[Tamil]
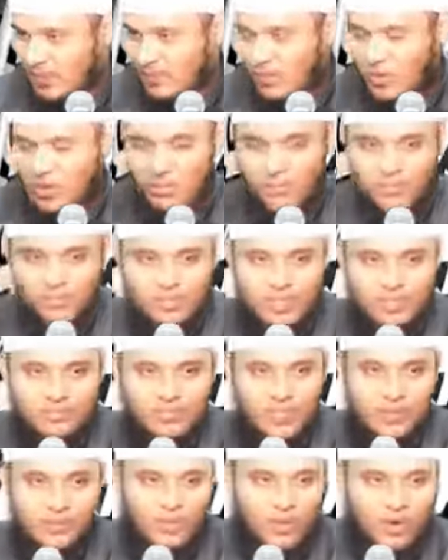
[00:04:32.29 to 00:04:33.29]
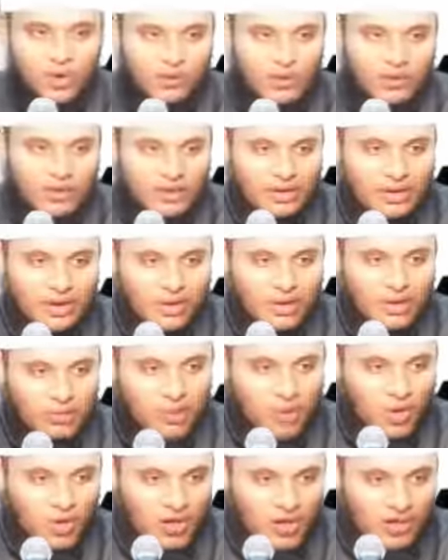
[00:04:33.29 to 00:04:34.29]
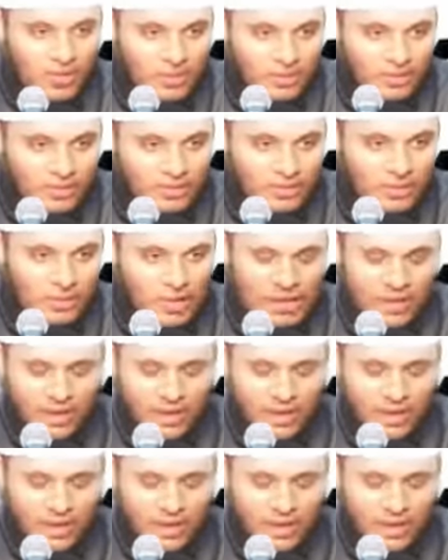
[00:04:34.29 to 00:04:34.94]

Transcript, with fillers: நம்முடைய முஸ்லீம் சமூகம் அதற்காக போராடுகிறது